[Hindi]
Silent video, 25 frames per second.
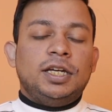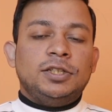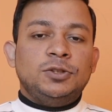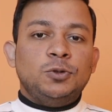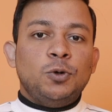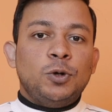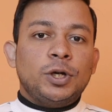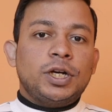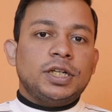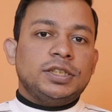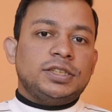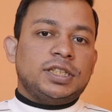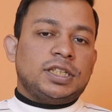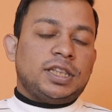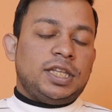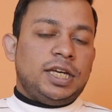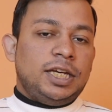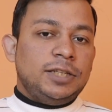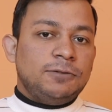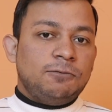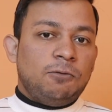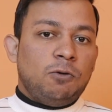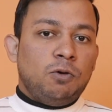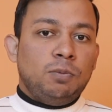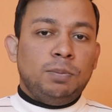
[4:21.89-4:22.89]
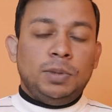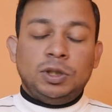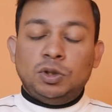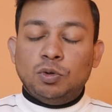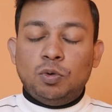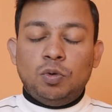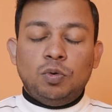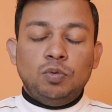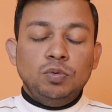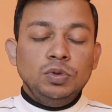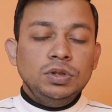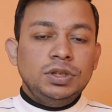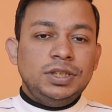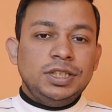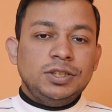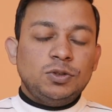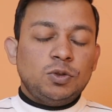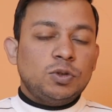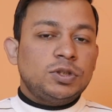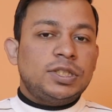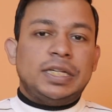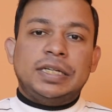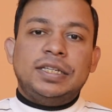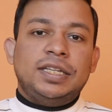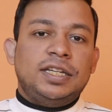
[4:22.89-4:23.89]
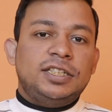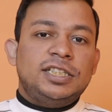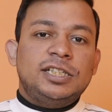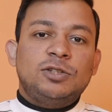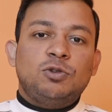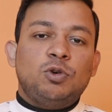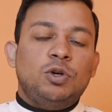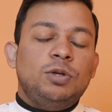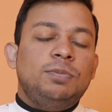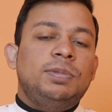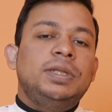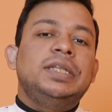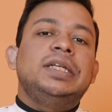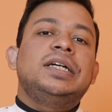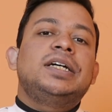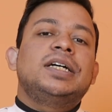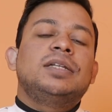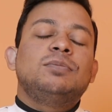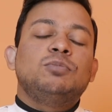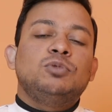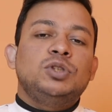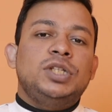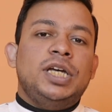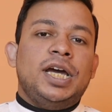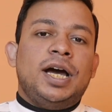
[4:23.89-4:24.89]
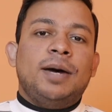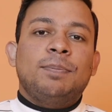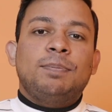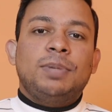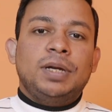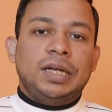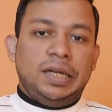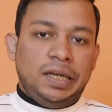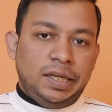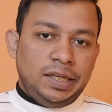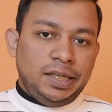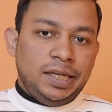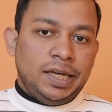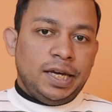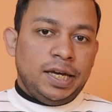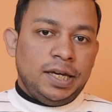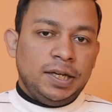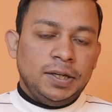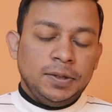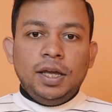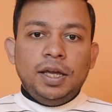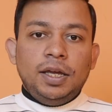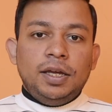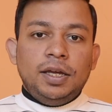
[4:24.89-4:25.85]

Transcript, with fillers: एंजॉय कर सकते हैं इस फोन में तो उन चीज़ों से रिलेटेड कोई भी दिक्कत मुझे यहाँ पर नहीं है